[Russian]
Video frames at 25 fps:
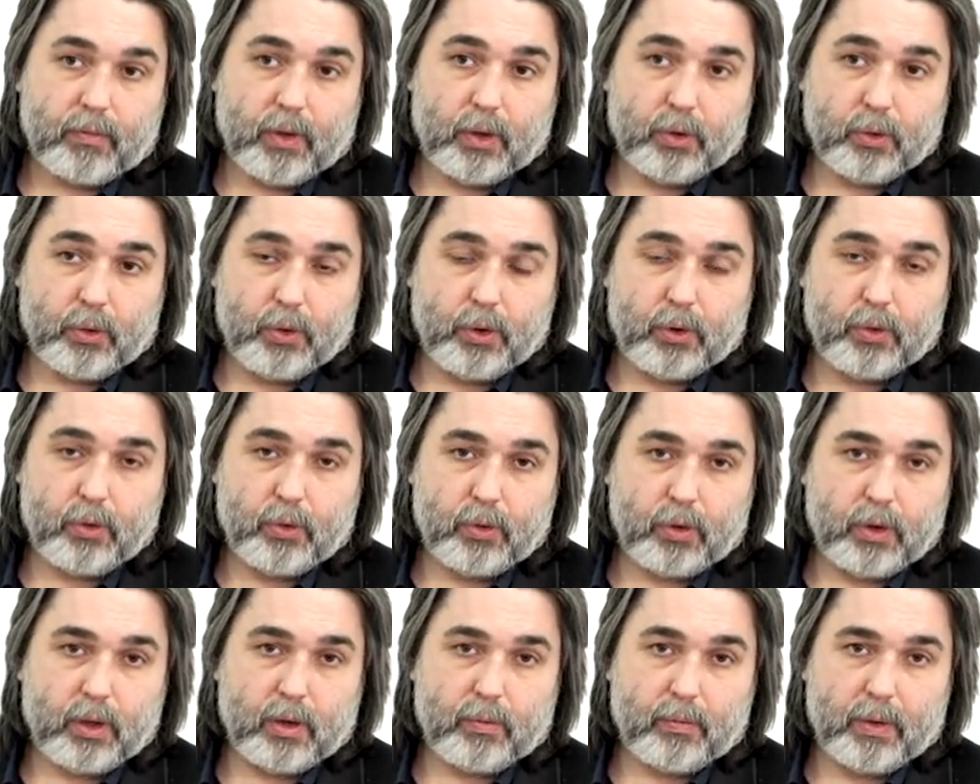
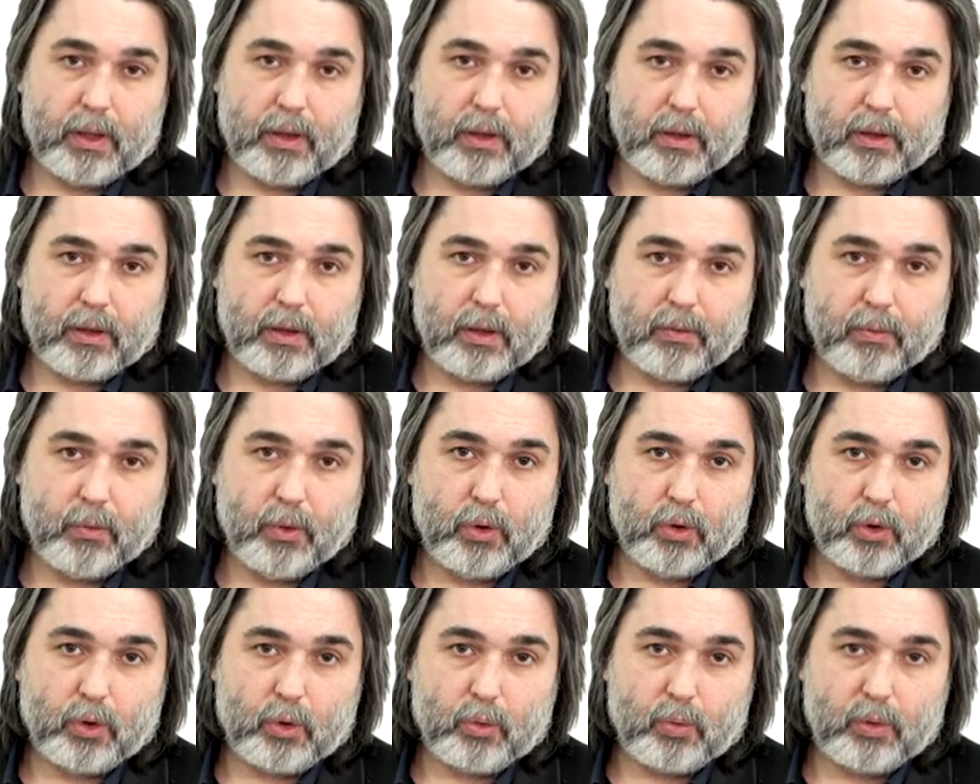существует гармонический
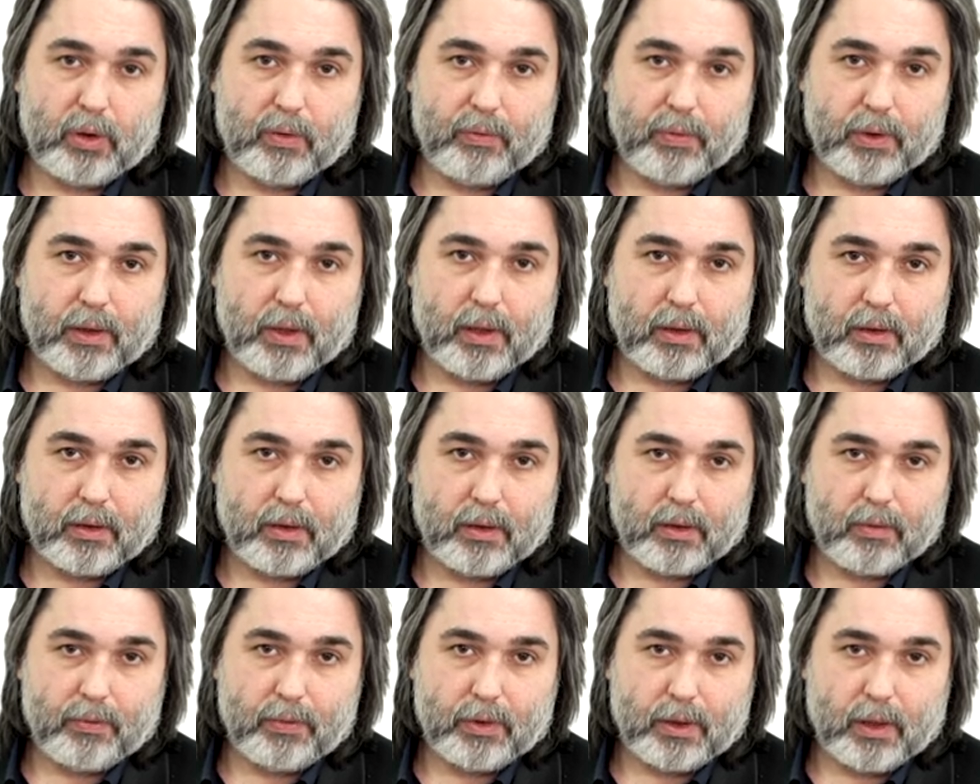блок субдоминанта,
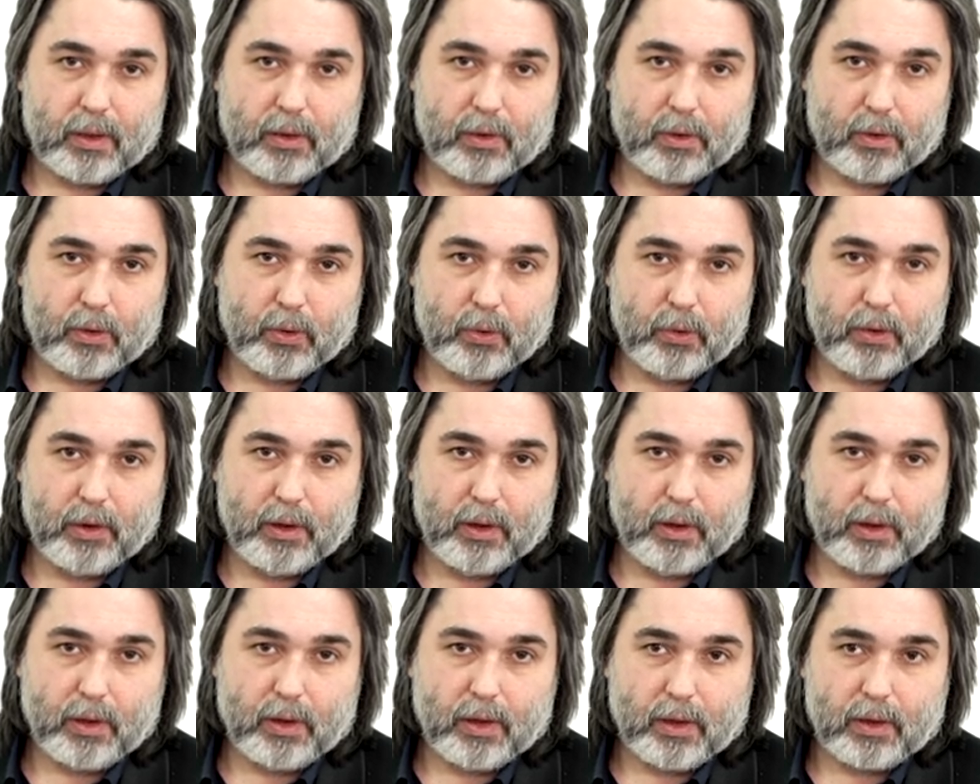доминанта,
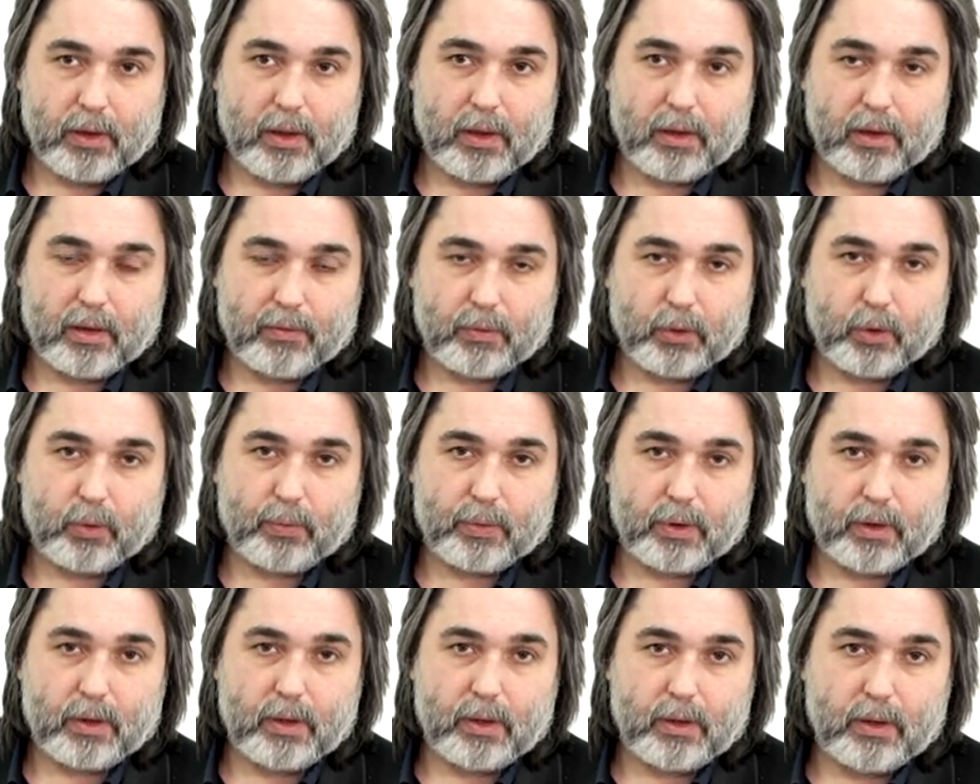тоника, тогда нам,
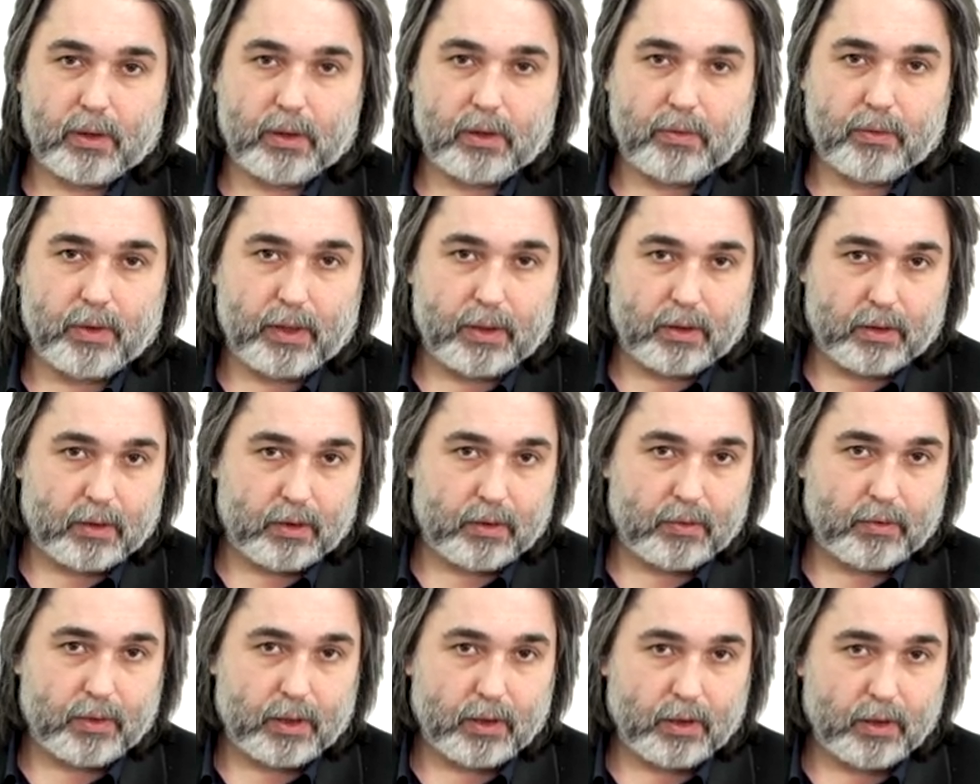собственно, эти связи
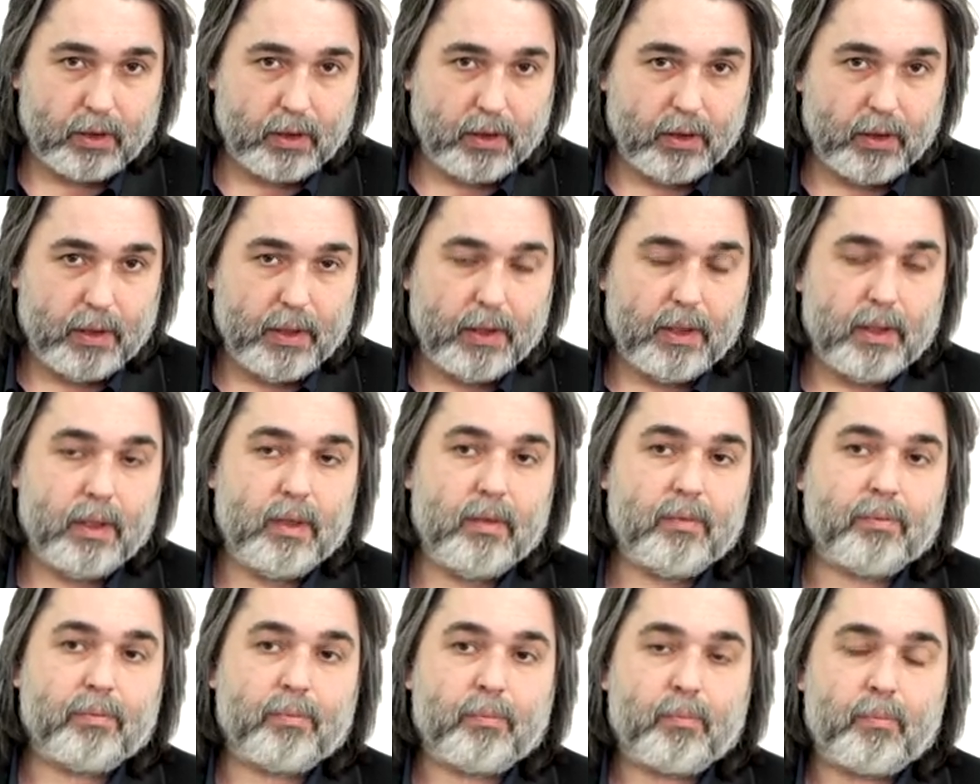не важны.
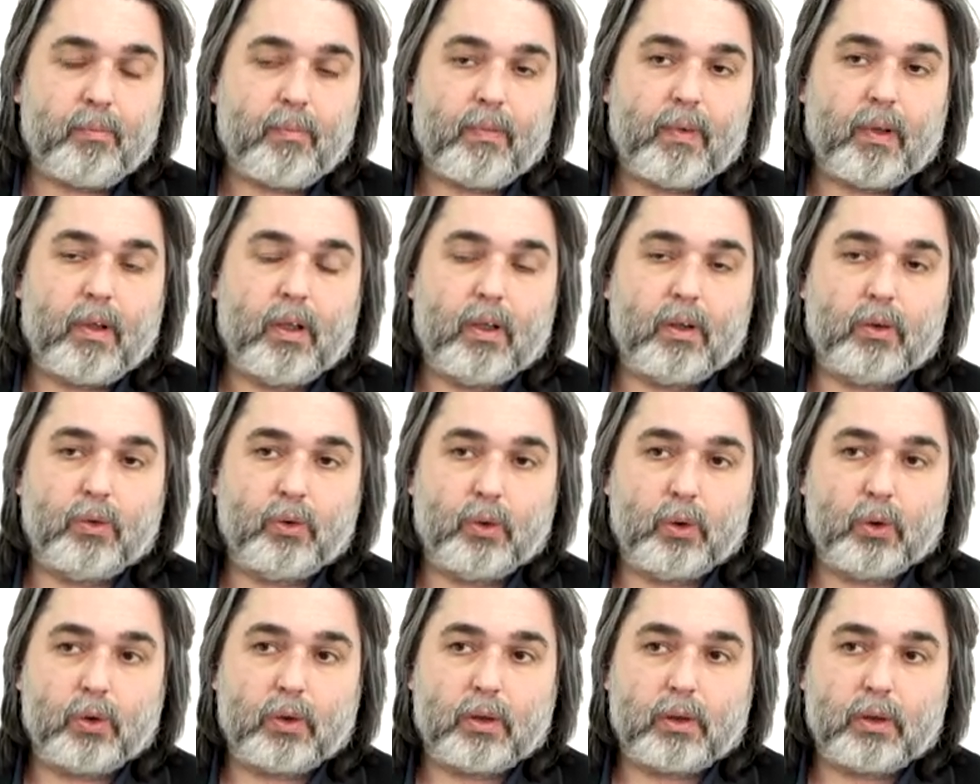
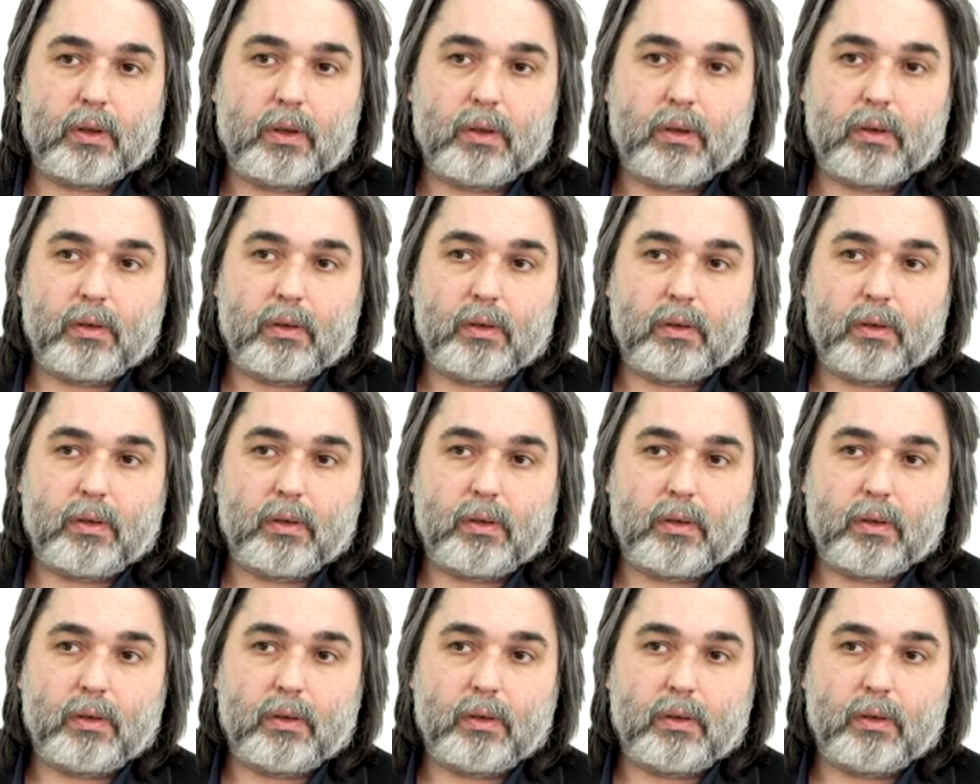Вот.